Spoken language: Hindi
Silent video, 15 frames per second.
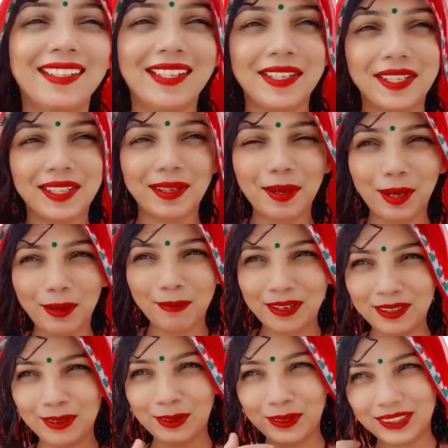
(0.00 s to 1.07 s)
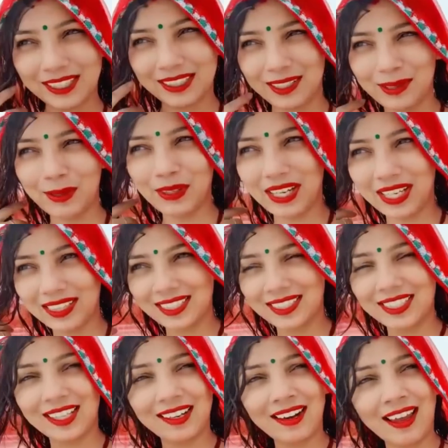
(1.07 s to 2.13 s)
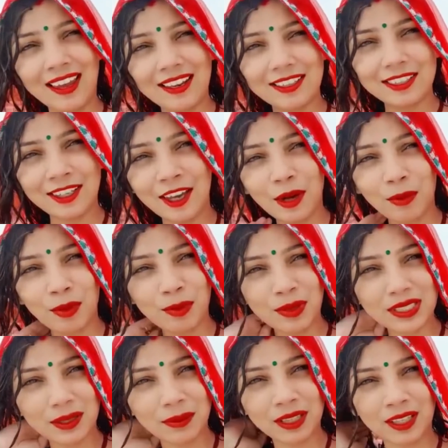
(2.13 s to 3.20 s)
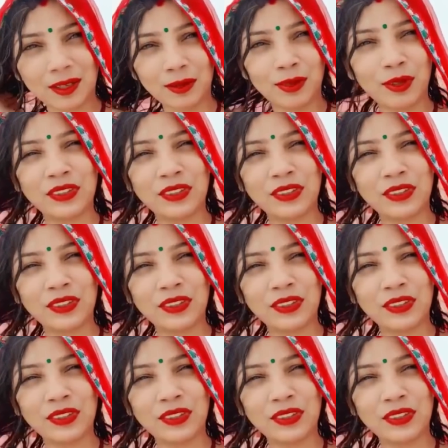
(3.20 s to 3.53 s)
क्योंकि मैंने दो तीन दिन हो गए थे सिर ना इस गर्मी में से बता रही दो